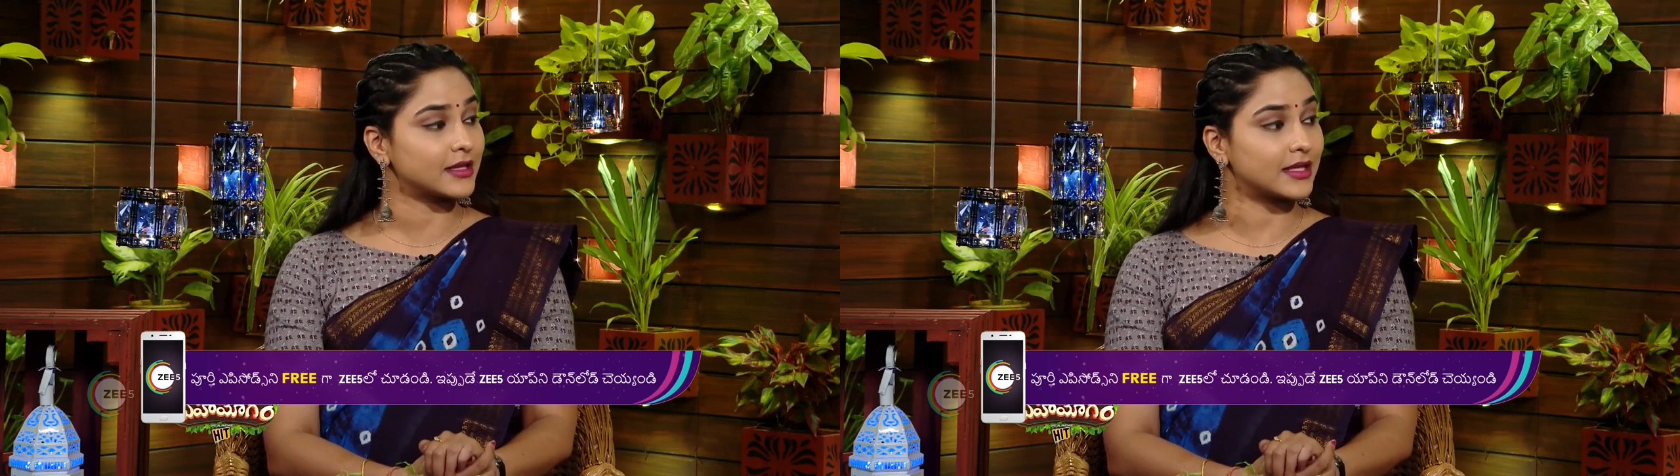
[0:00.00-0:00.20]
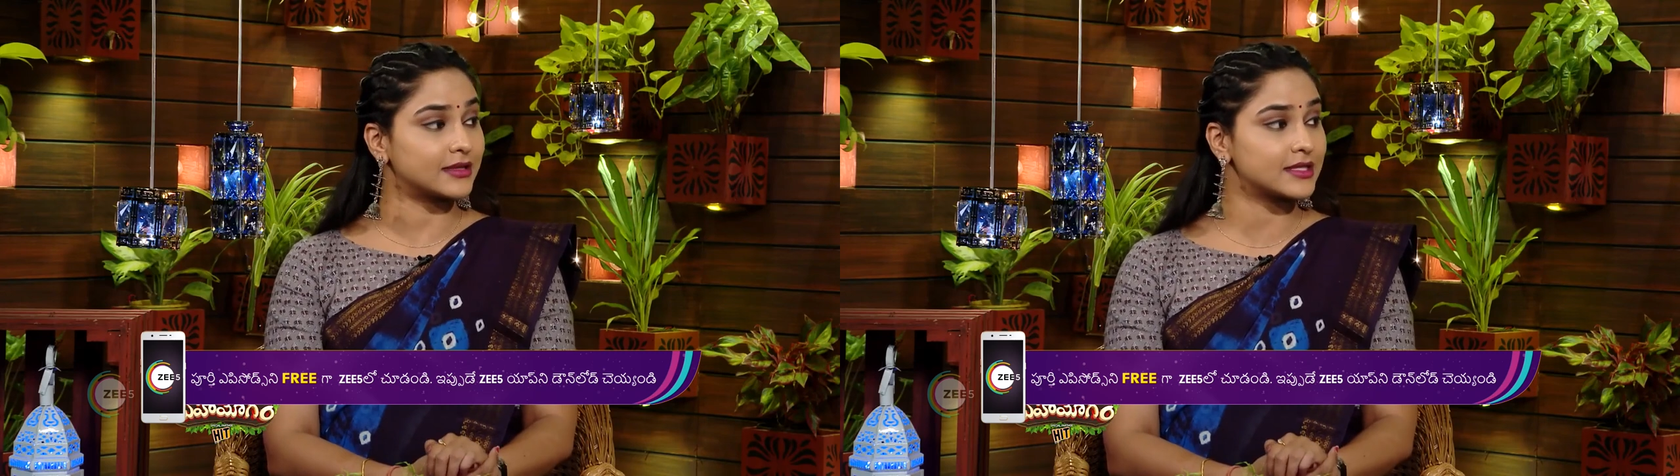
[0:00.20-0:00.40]

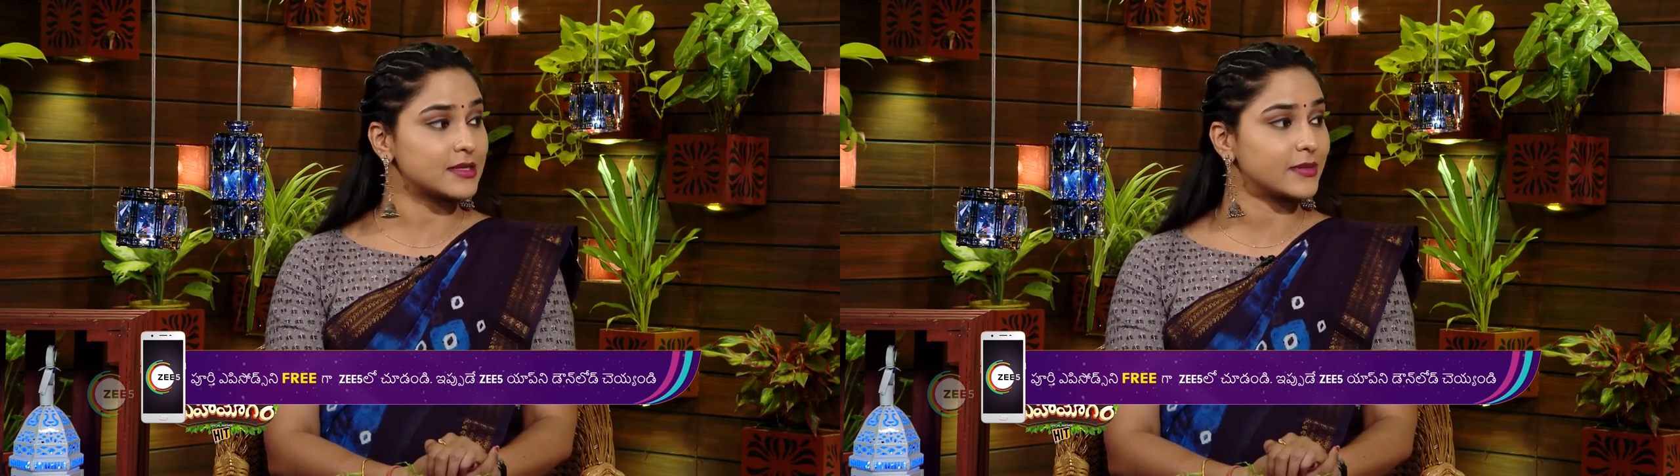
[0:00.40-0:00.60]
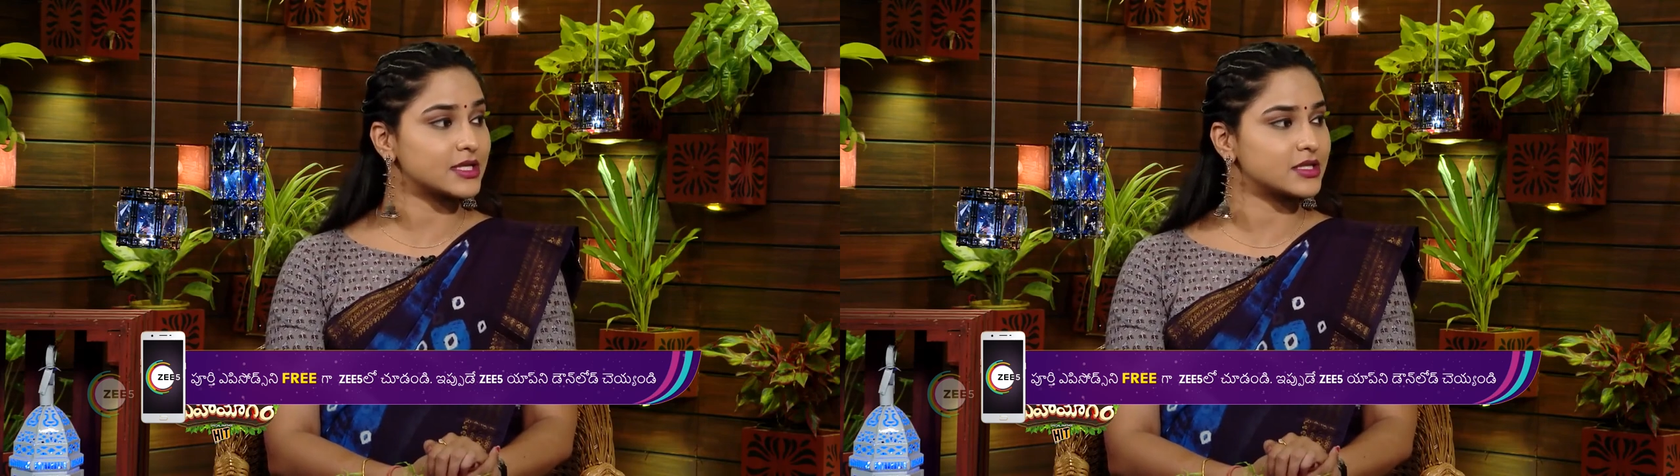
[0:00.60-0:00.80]
మన దంత
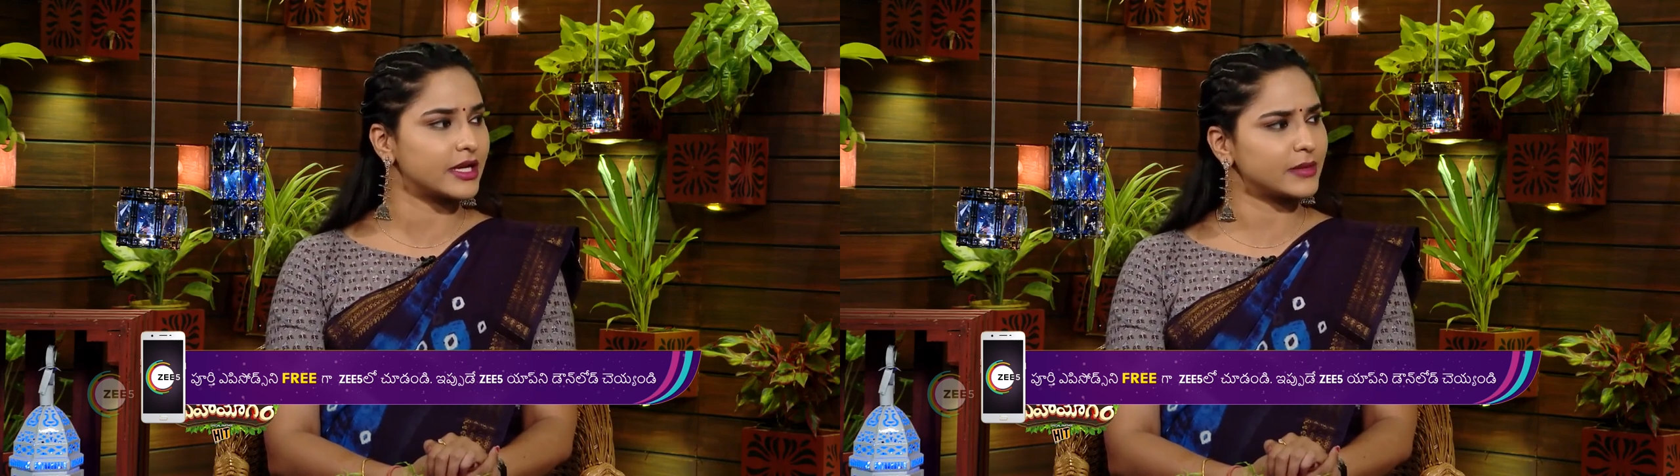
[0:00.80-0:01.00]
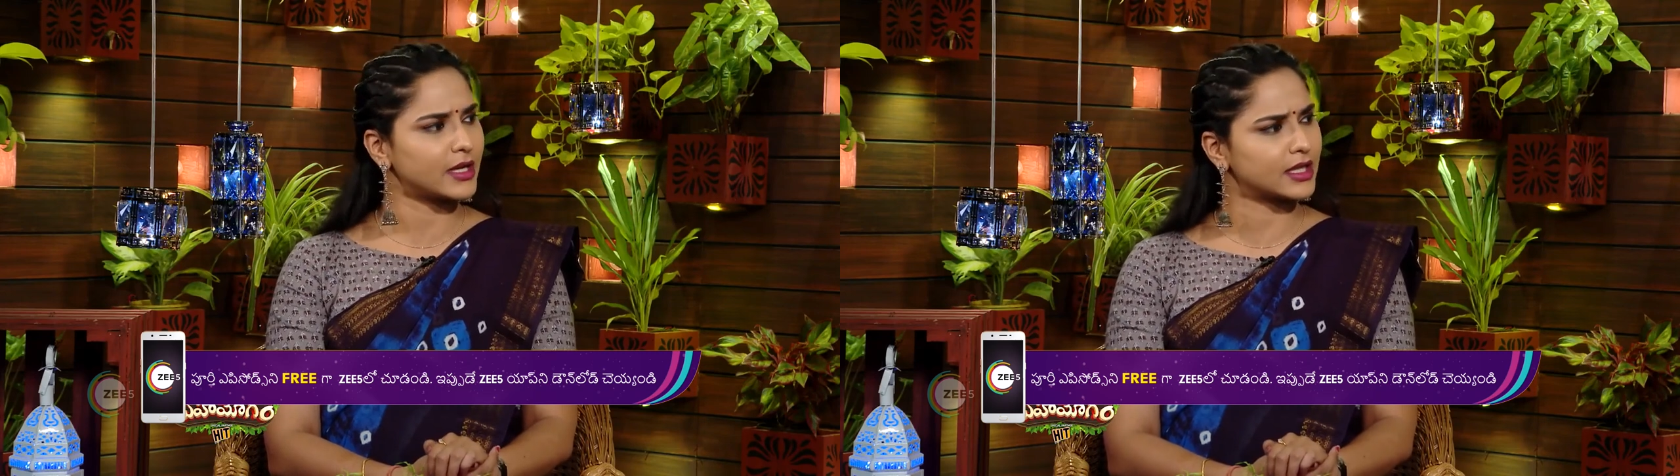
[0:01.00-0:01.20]

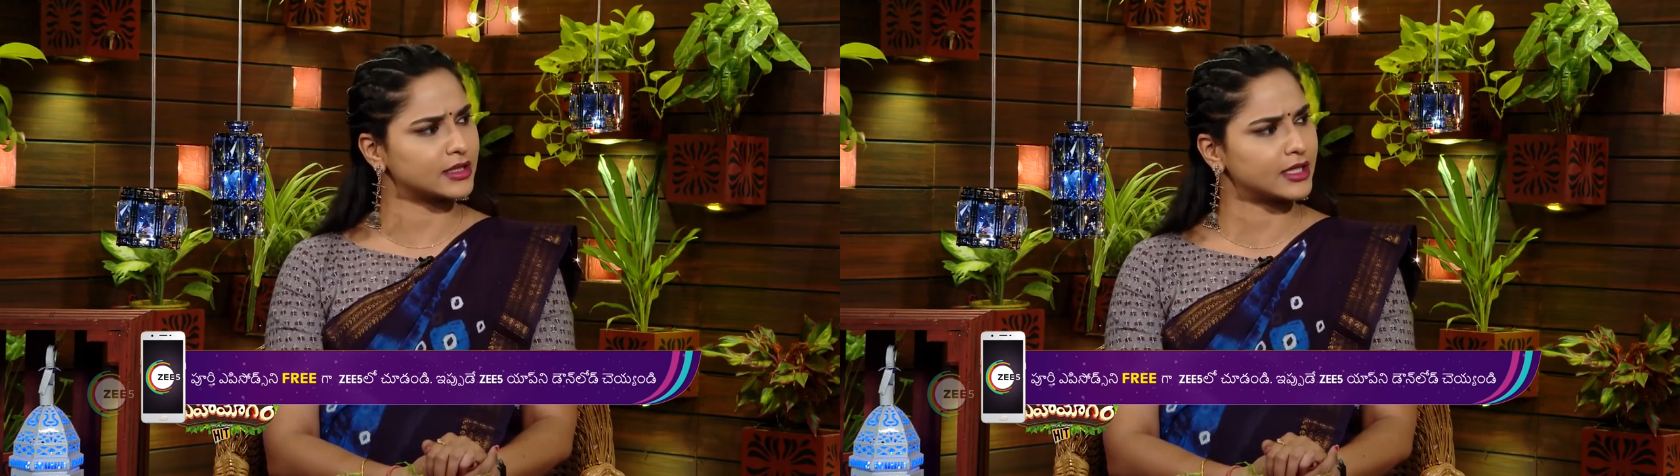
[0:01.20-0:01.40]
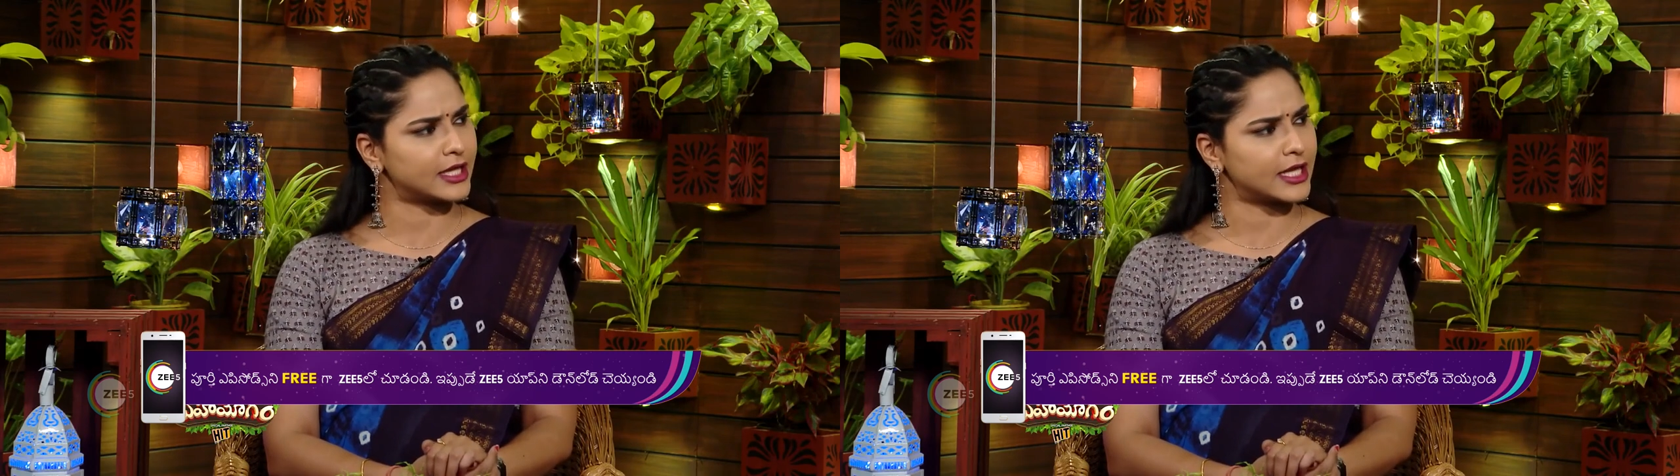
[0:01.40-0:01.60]
సంరక్షణ అనేది మన
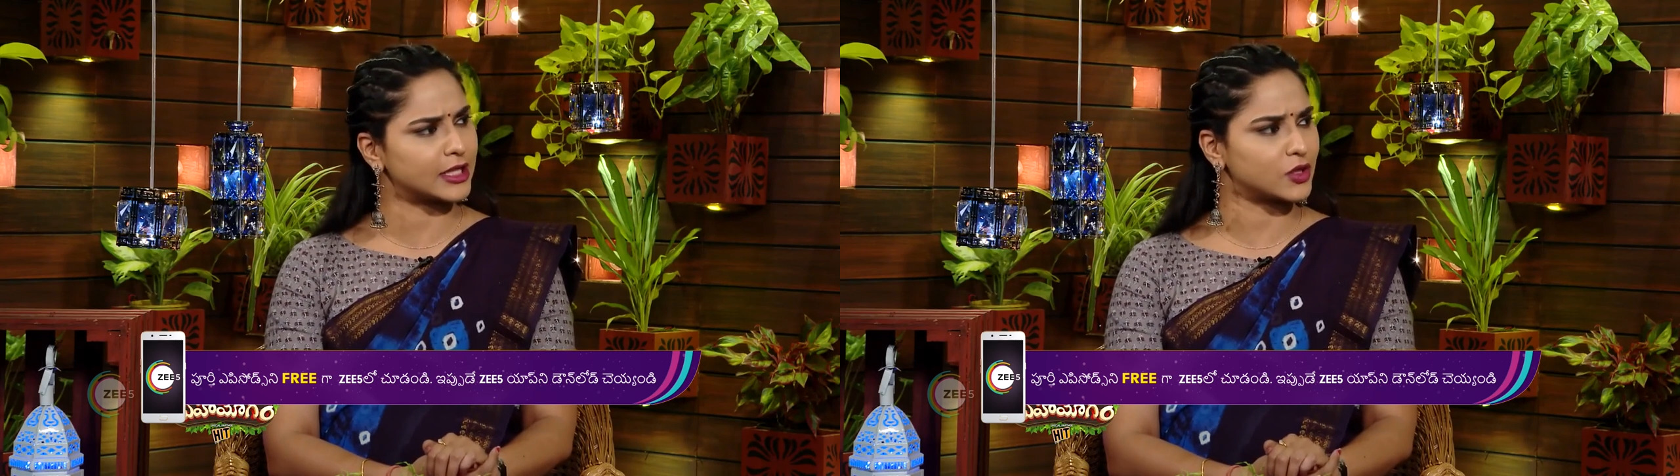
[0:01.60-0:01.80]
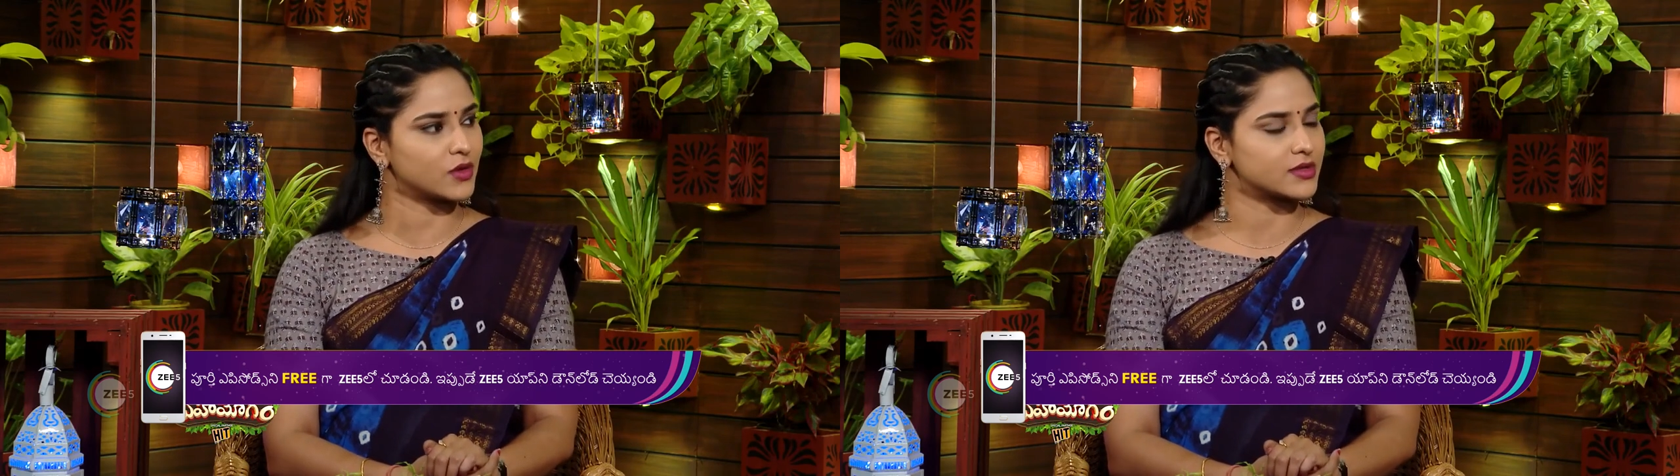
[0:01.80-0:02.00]
అందరికీ
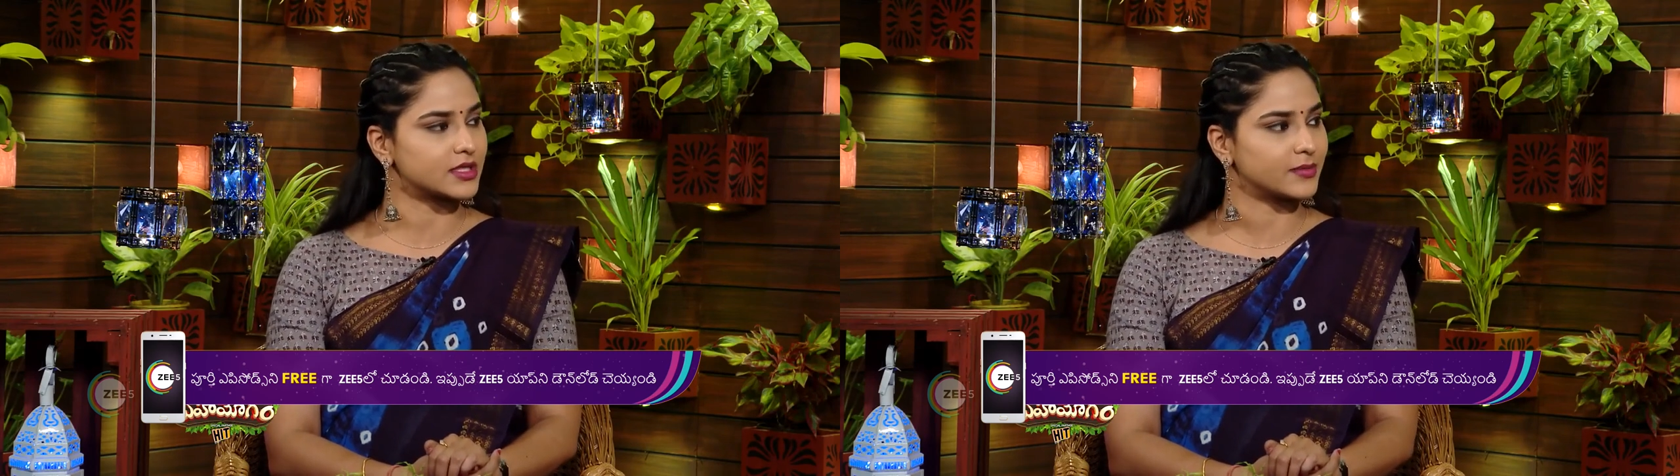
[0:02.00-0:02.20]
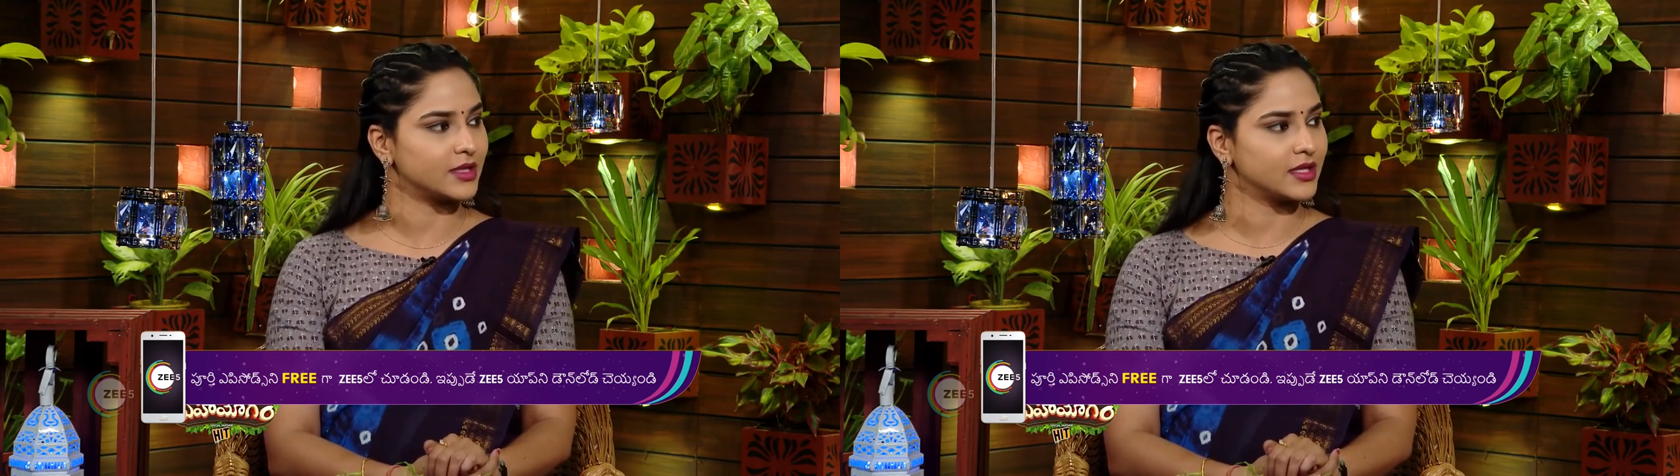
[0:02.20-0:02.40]
ఎంతో
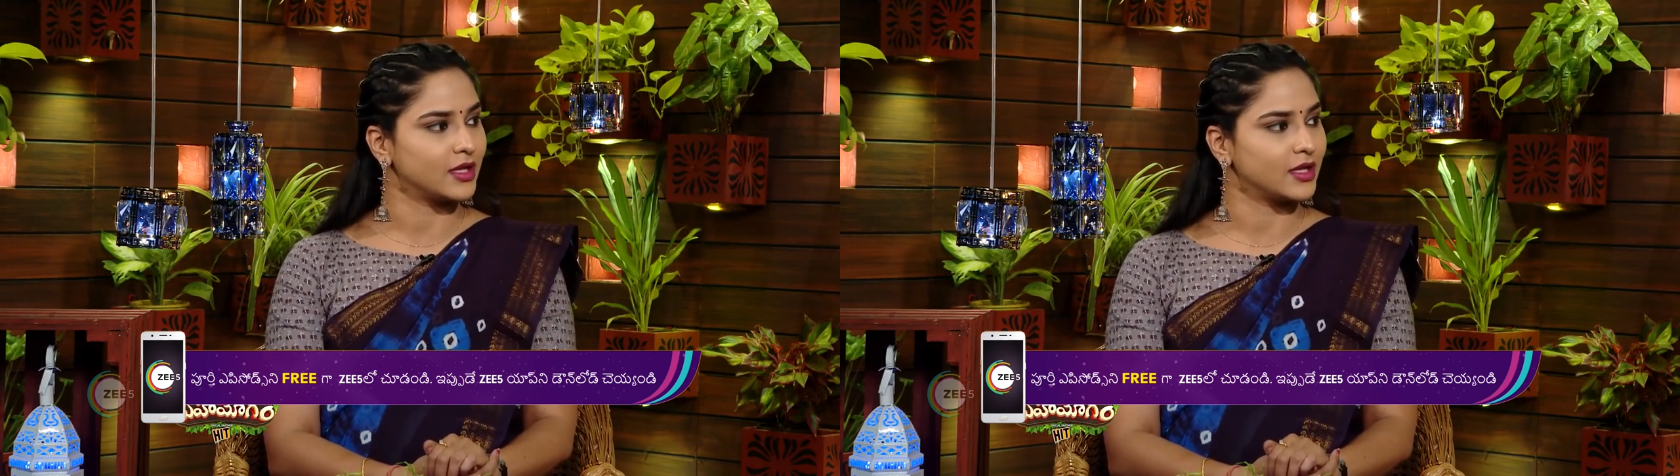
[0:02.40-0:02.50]
అవసరం